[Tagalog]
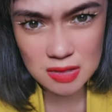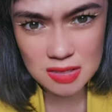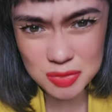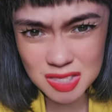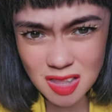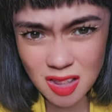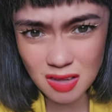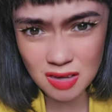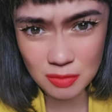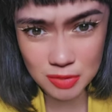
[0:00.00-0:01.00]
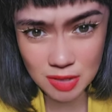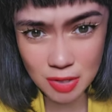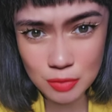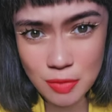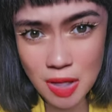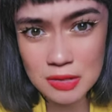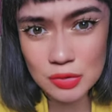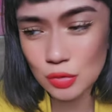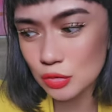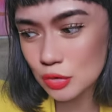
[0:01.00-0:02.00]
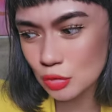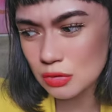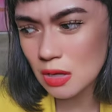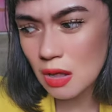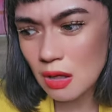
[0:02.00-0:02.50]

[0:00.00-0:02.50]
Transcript: Tapos minsan nalalaglag pa nila yung bags, yung shoes.